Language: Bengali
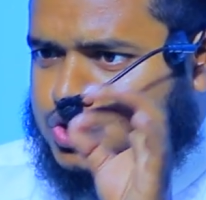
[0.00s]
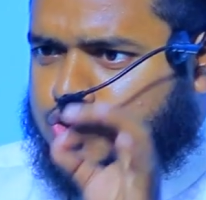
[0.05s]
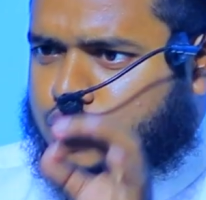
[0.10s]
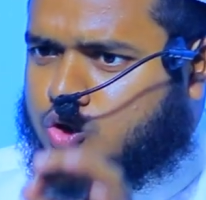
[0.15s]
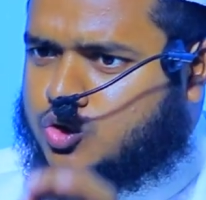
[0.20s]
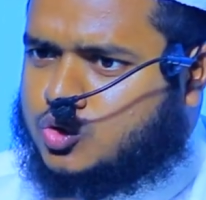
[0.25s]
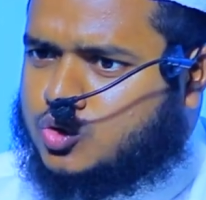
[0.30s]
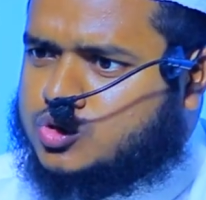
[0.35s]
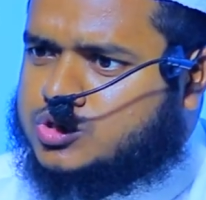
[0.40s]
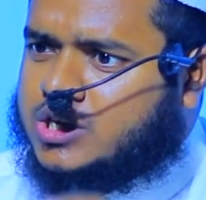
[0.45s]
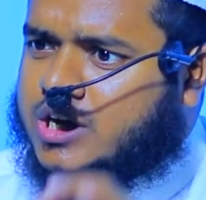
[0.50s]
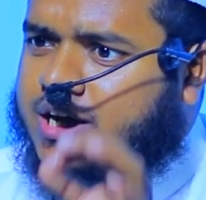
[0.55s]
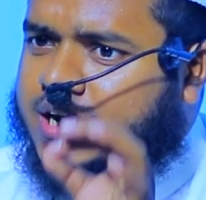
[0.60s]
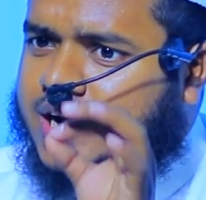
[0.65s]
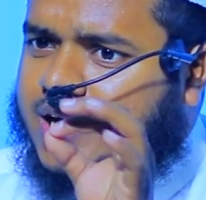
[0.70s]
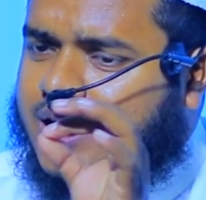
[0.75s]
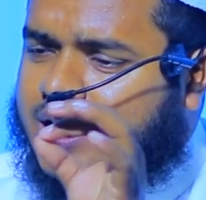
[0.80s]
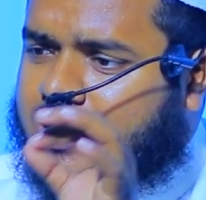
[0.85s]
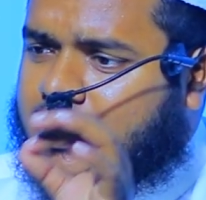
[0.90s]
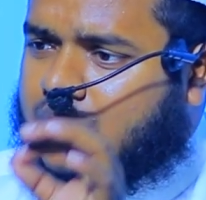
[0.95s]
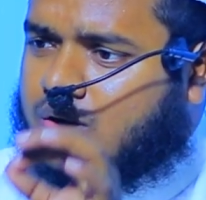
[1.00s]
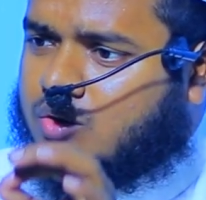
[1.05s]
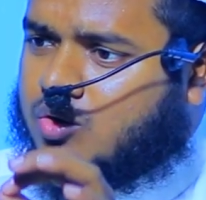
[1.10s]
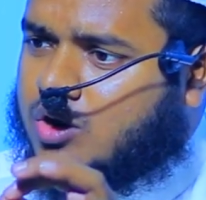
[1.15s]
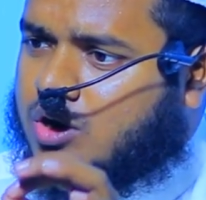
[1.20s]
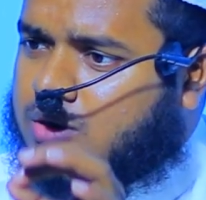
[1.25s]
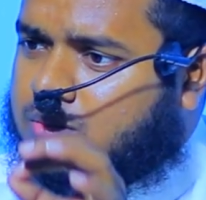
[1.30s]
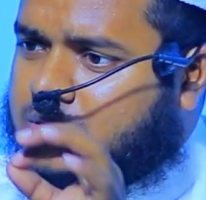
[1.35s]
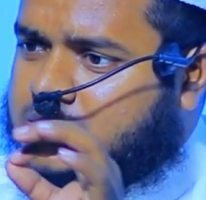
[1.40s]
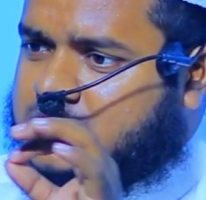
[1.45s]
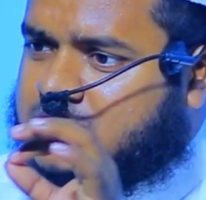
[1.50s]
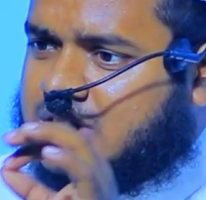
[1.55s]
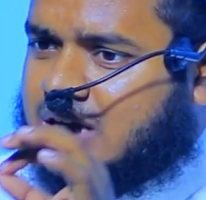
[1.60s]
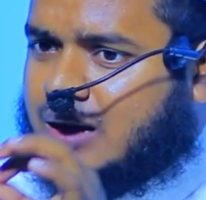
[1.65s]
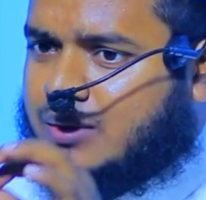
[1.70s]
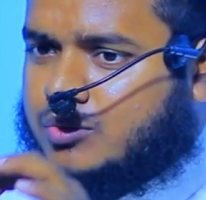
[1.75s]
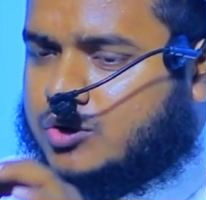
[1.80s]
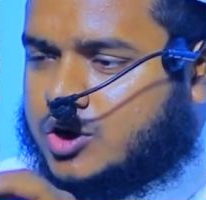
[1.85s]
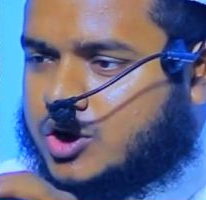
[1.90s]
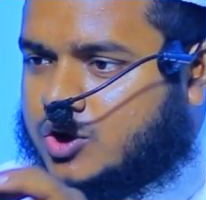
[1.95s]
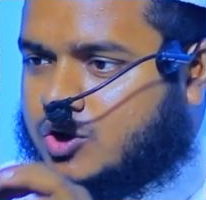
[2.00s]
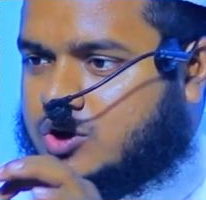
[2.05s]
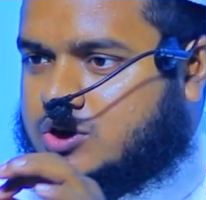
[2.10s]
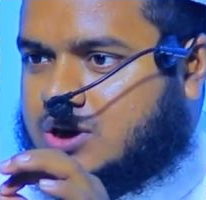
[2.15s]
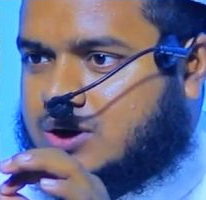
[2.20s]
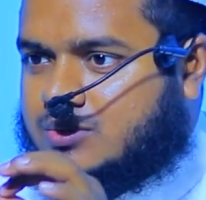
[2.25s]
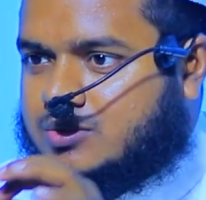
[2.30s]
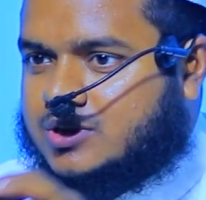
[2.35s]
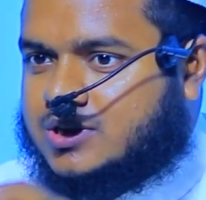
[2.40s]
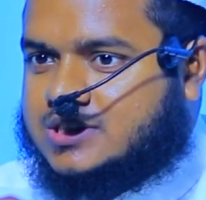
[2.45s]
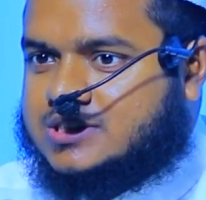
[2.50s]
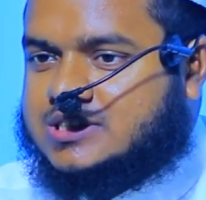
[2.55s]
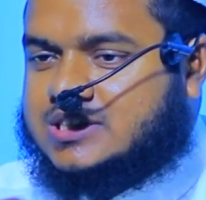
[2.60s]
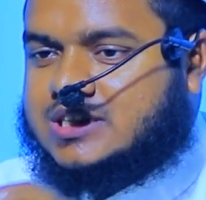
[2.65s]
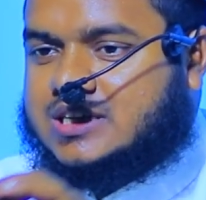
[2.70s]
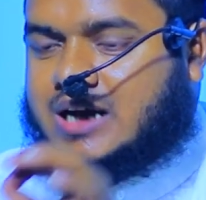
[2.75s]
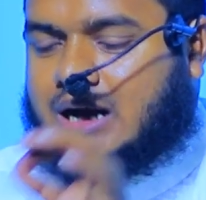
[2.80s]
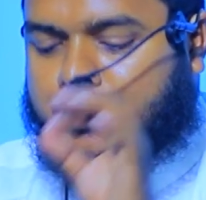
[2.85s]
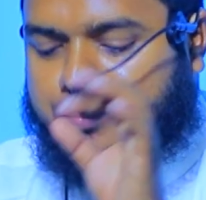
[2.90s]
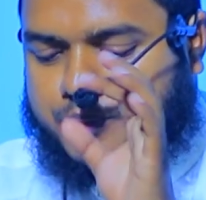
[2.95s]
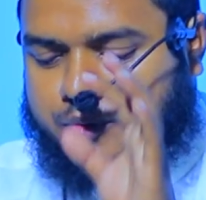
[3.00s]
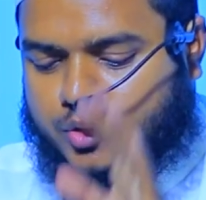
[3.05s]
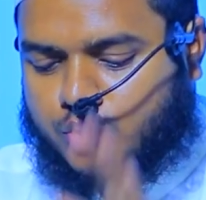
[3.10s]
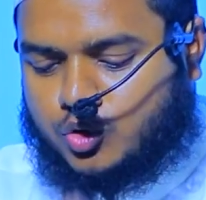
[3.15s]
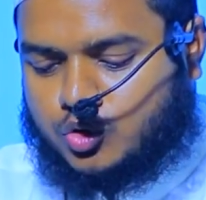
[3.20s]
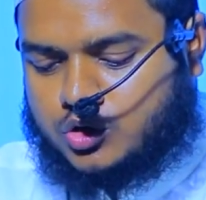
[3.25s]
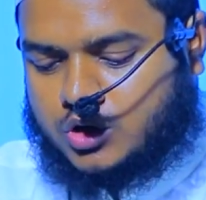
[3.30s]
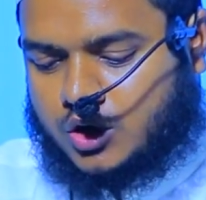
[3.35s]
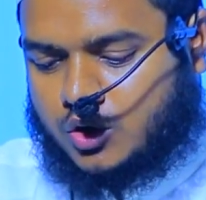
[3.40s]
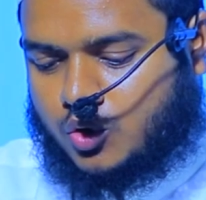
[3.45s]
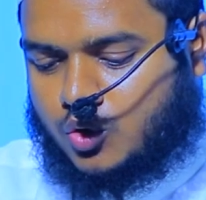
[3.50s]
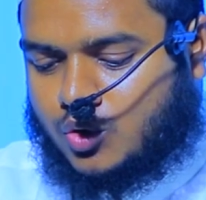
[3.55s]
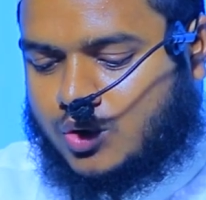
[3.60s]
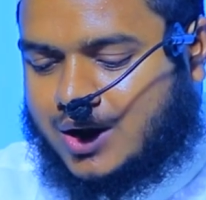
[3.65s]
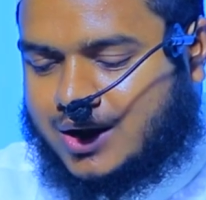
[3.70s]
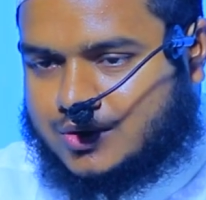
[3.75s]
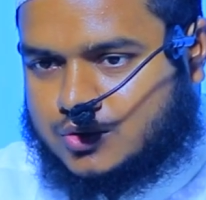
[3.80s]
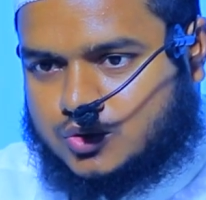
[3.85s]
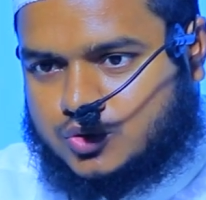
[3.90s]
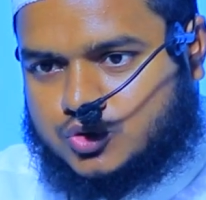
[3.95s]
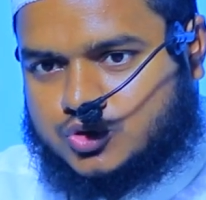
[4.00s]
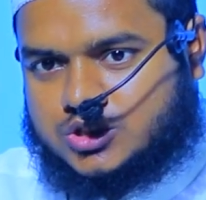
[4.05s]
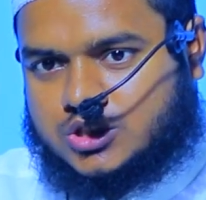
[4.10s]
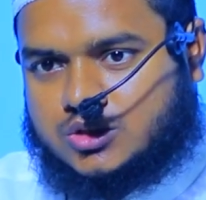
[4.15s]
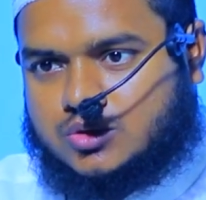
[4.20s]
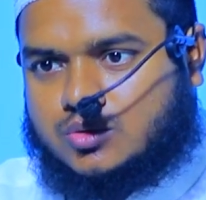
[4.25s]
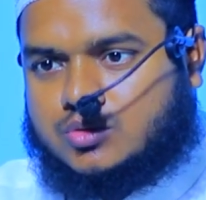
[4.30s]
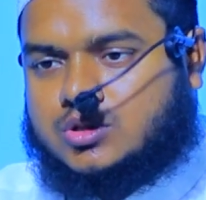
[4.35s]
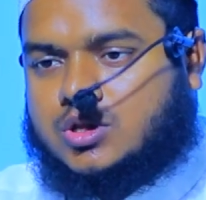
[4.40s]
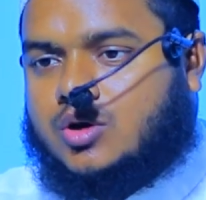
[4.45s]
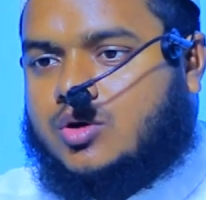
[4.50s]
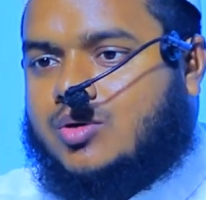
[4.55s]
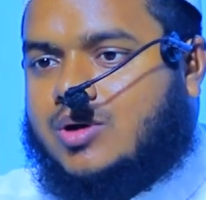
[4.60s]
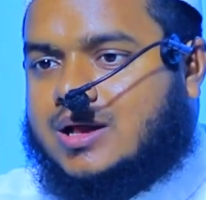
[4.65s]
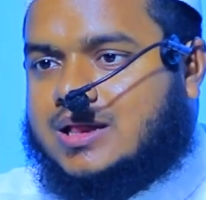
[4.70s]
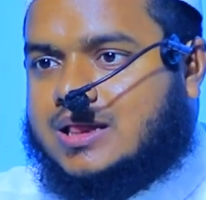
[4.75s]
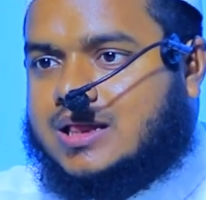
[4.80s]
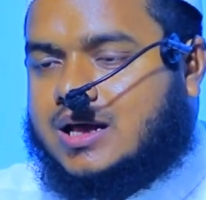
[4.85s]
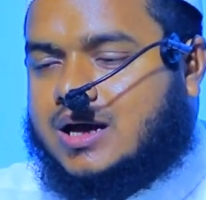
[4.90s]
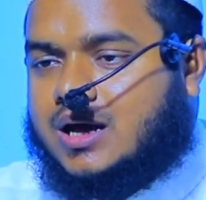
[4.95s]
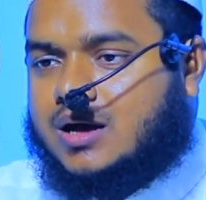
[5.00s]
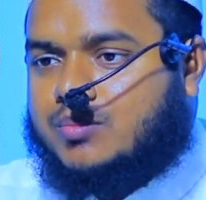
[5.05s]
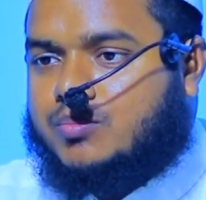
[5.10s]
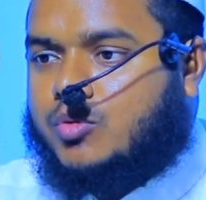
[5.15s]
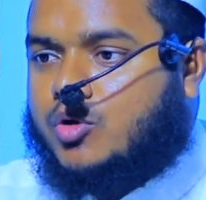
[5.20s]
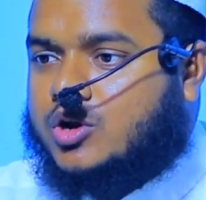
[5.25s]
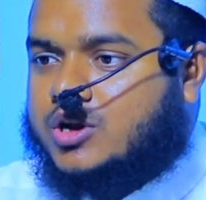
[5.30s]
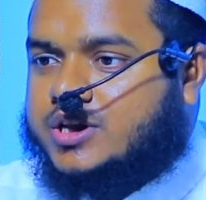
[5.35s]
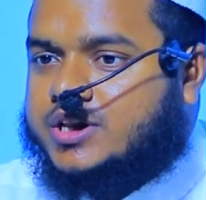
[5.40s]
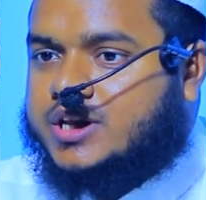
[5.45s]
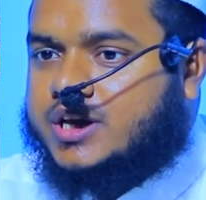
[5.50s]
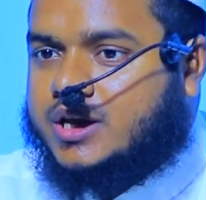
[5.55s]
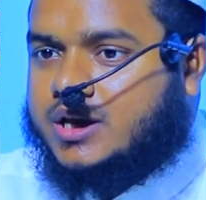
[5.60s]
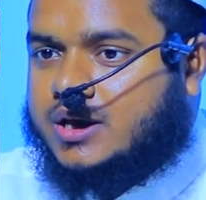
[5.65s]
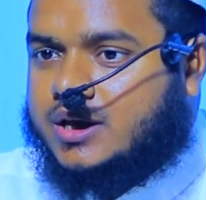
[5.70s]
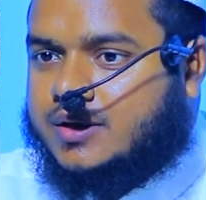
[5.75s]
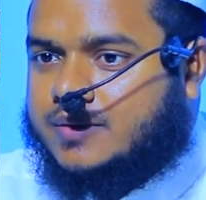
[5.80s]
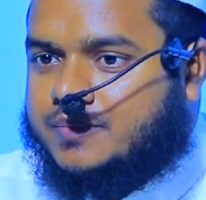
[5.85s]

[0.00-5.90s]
যত জায়গায় আল্লাহ কোরআন মাজিদে আমলের কথা বলেছে আপনি গোটা কোরআন খুঁজেন কোথাও আল্লাহ বলেনি